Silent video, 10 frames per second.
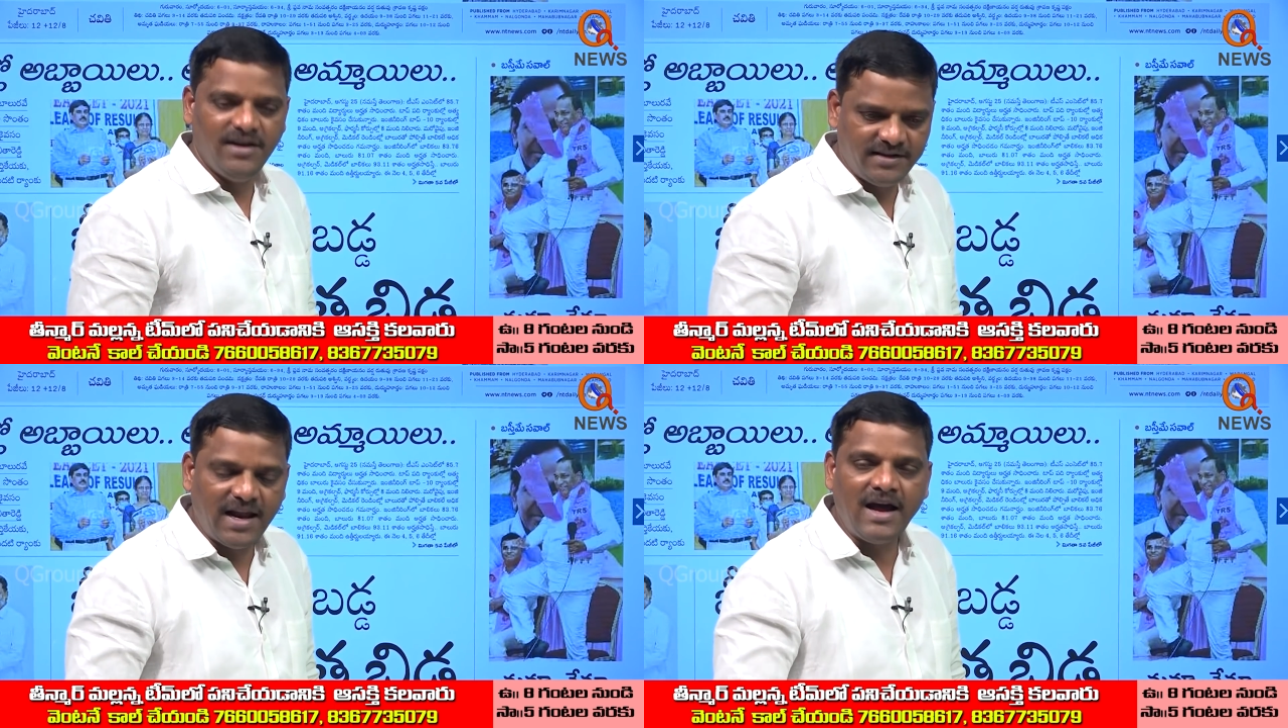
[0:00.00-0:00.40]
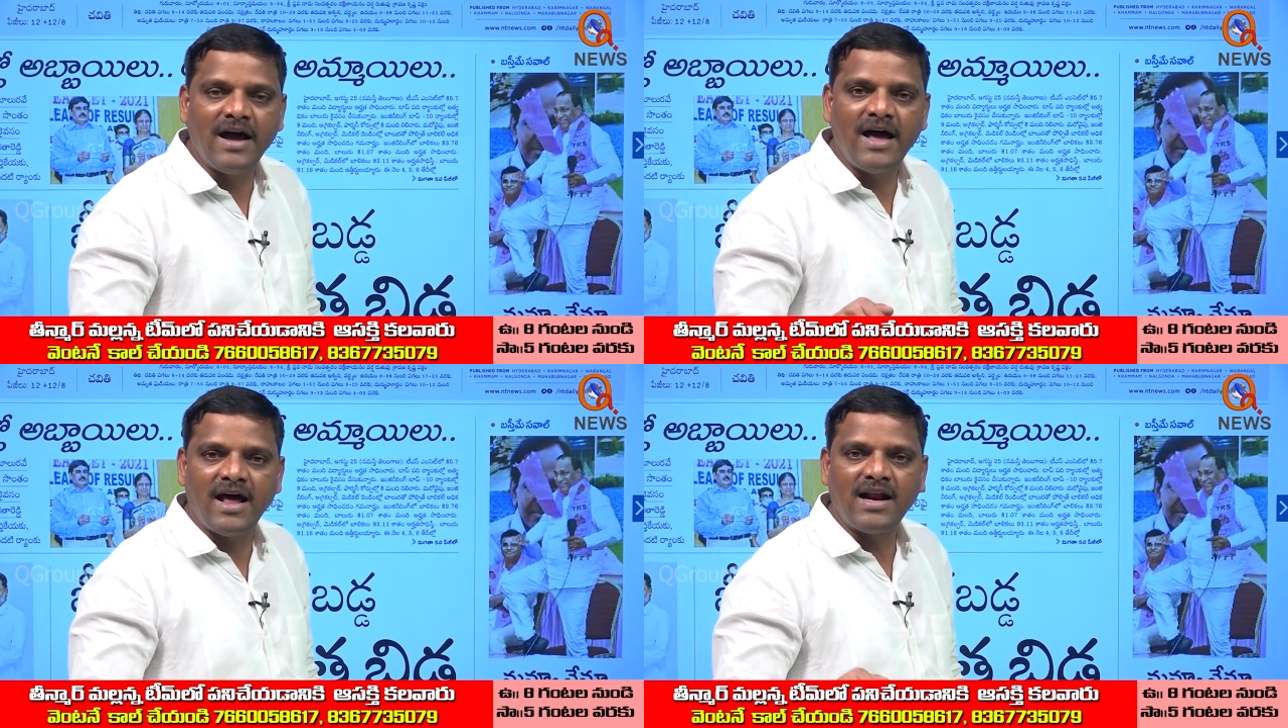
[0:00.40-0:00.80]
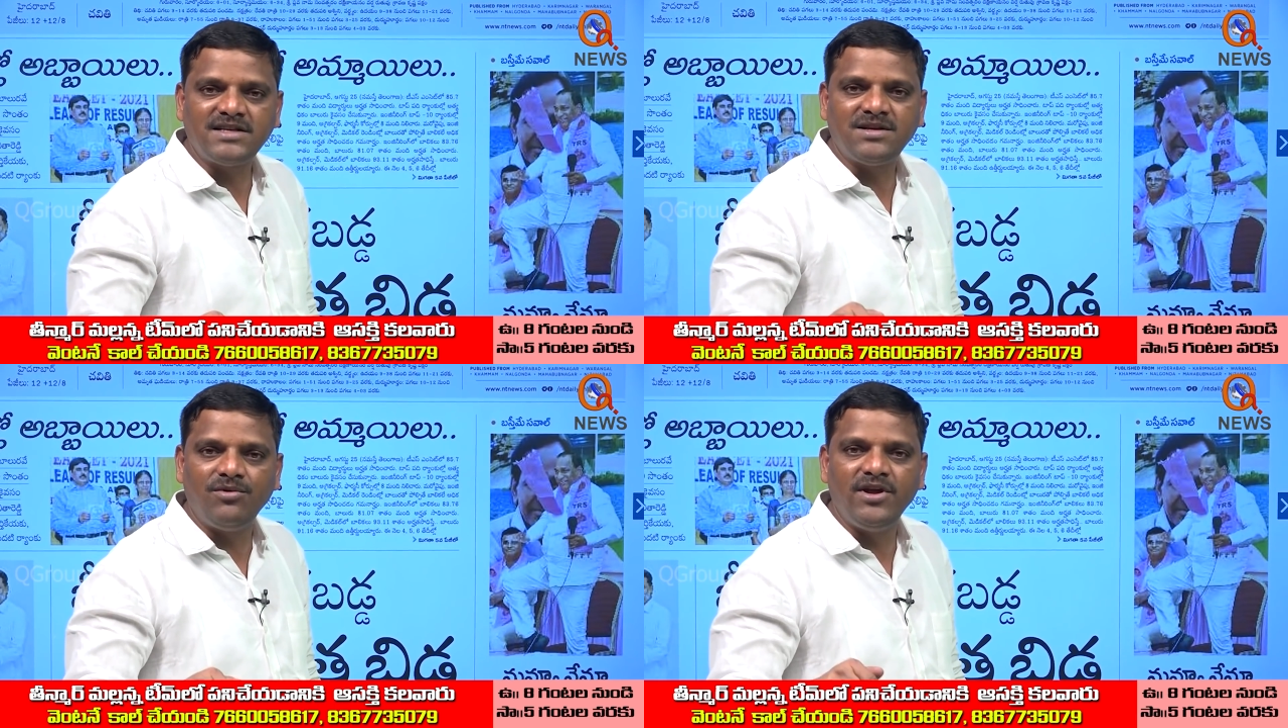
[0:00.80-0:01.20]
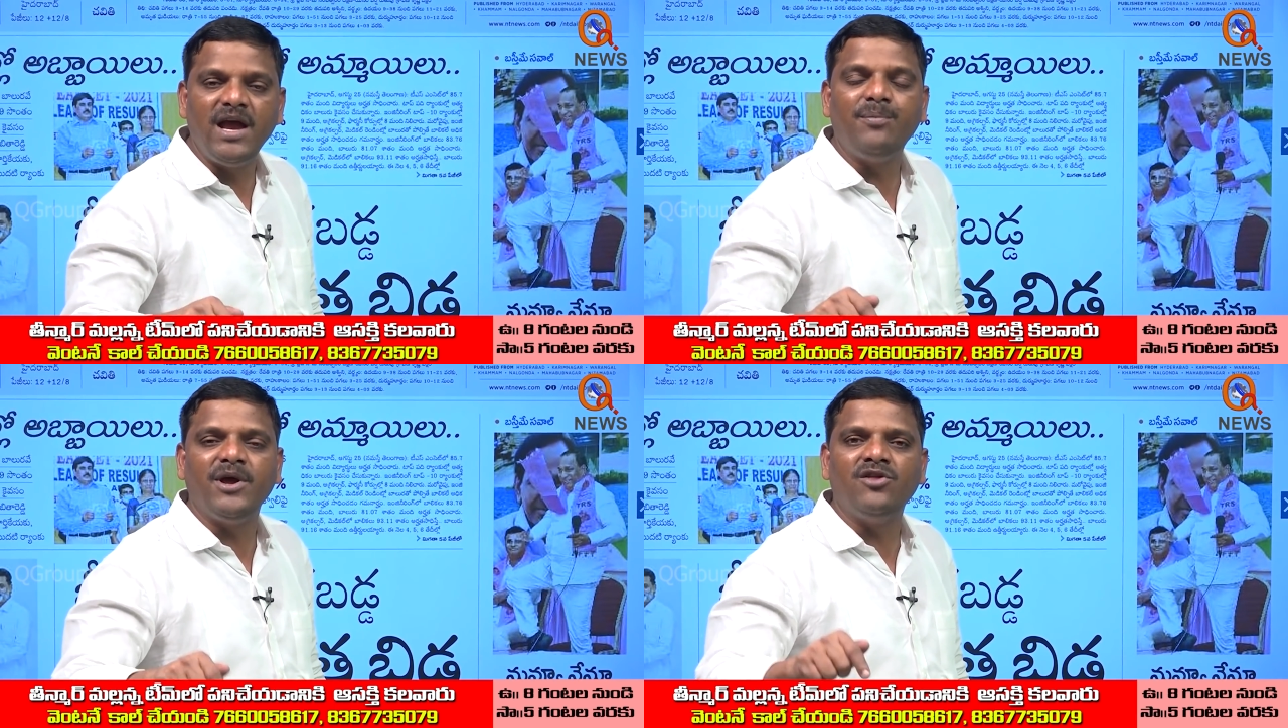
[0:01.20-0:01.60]
ఈ తెలంగాణ రాష్ట్రంలో
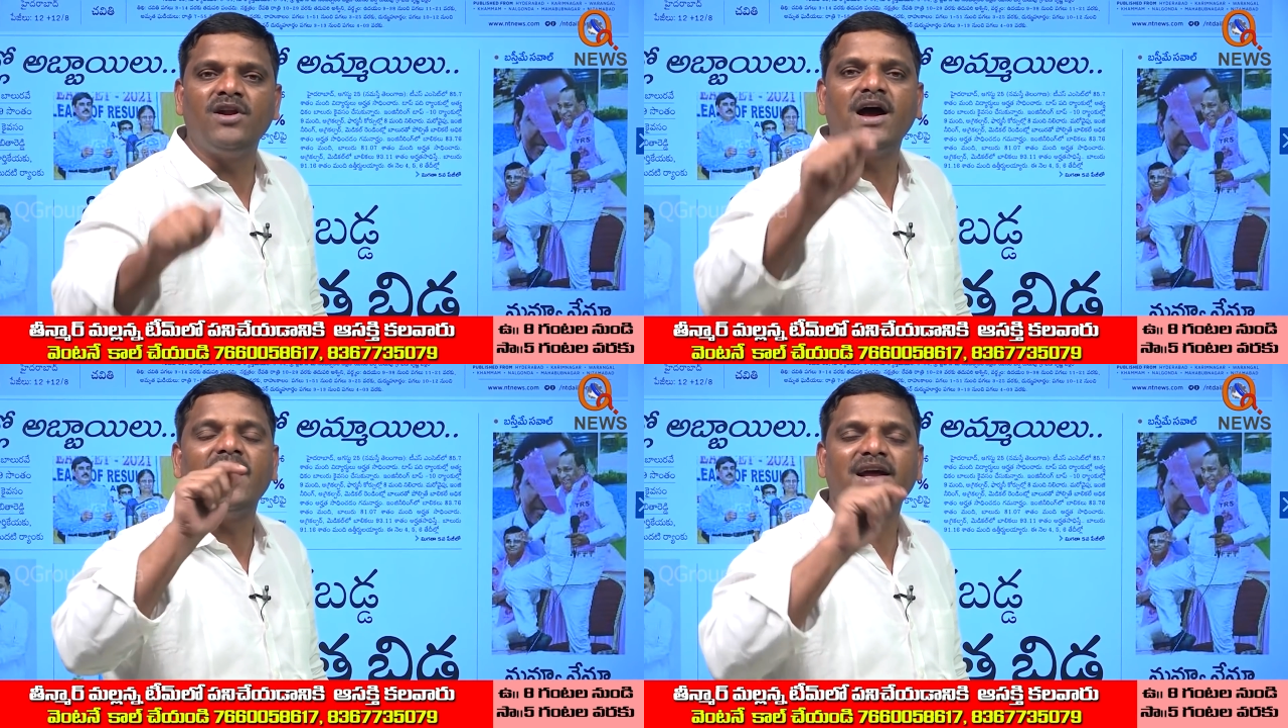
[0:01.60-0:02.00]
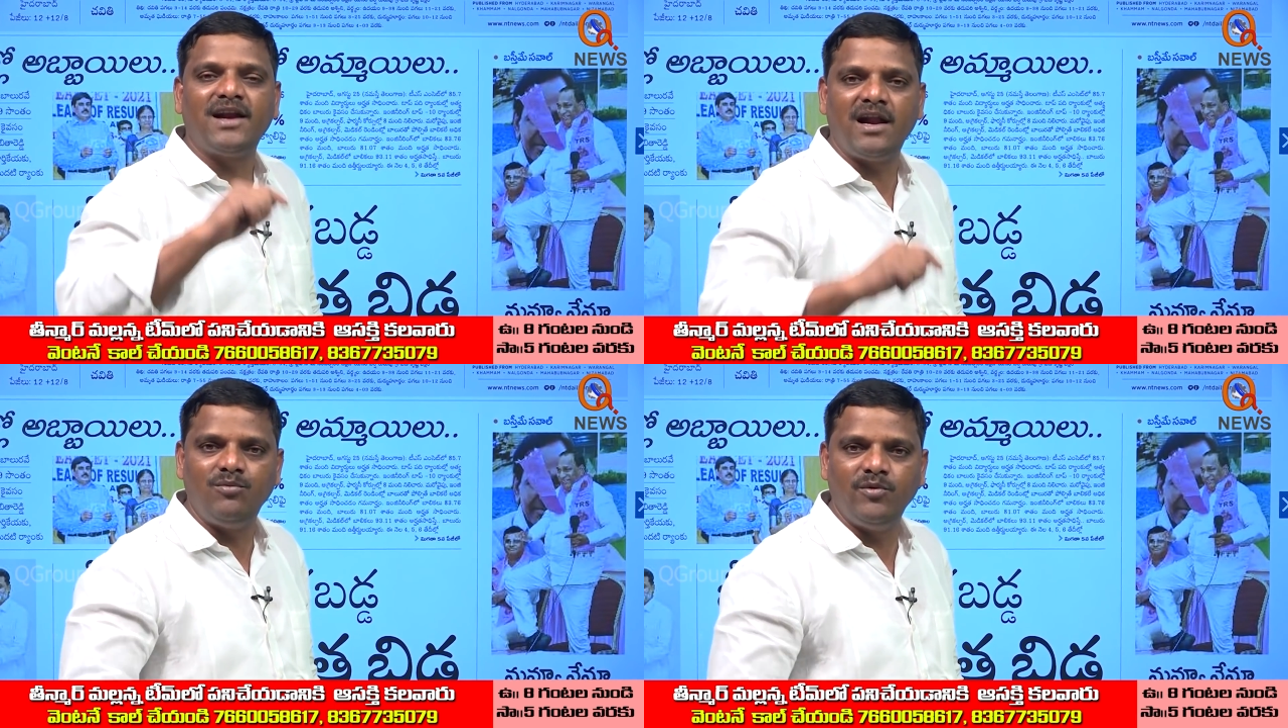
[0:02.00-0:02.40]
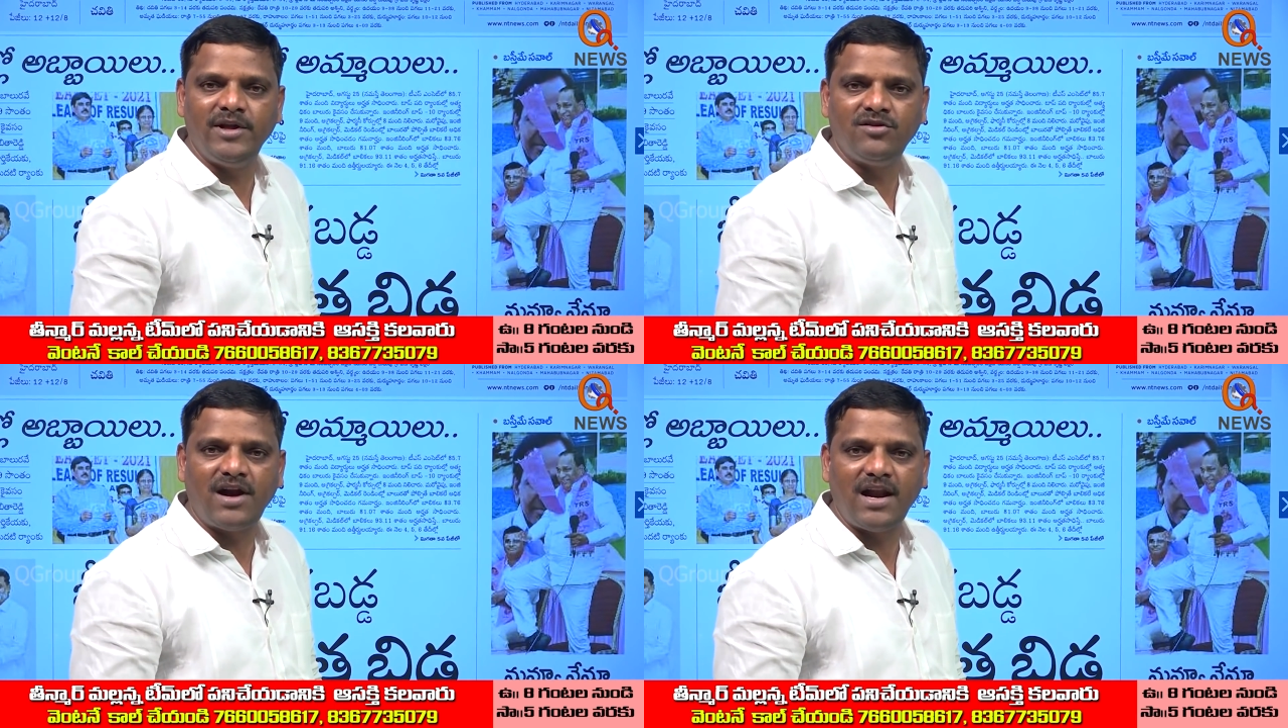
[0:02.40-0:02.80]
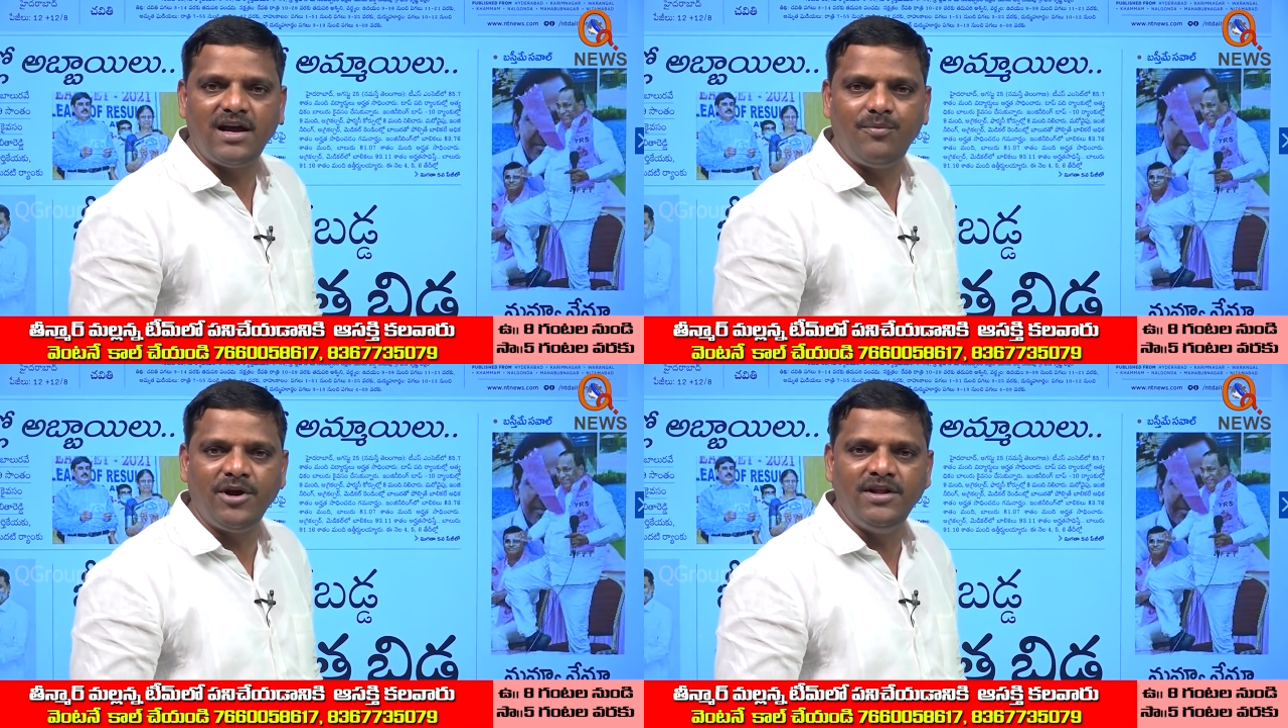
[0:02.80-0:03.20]
ఏ పేదోని ఆరు ఎకరాల భూమి ఎందుకు
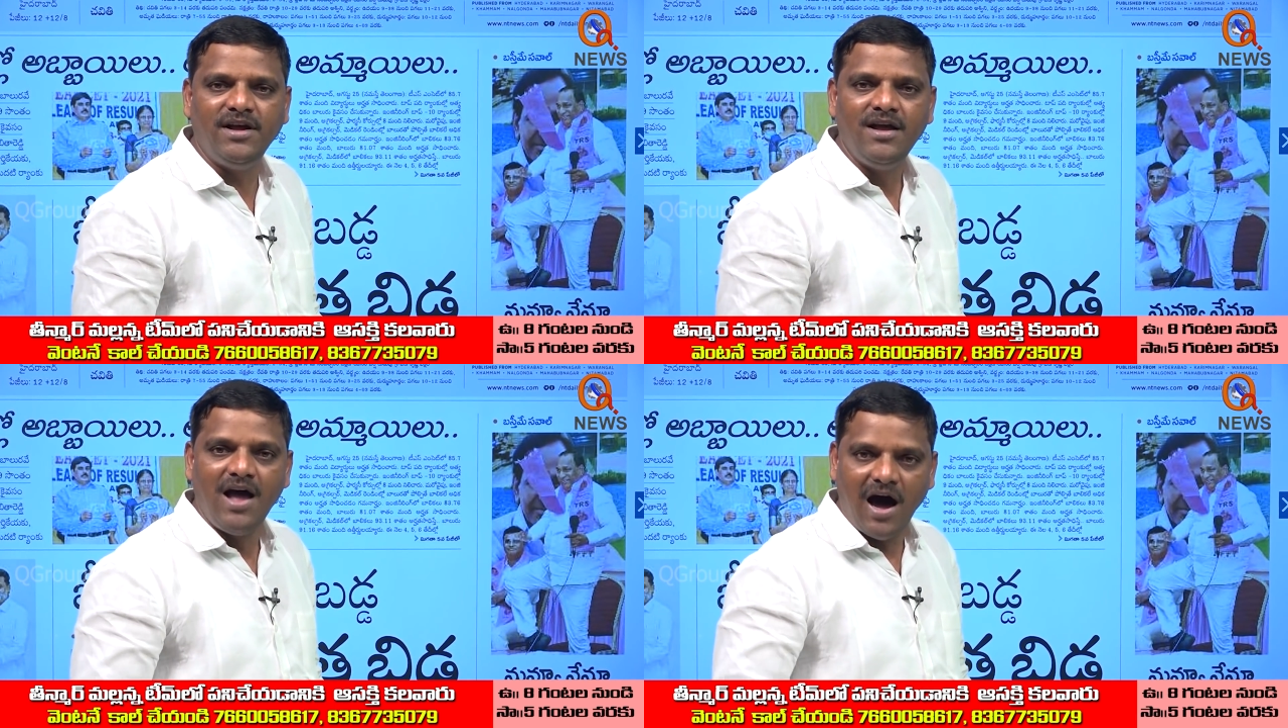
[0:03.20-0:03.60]
రాలేకపోయింది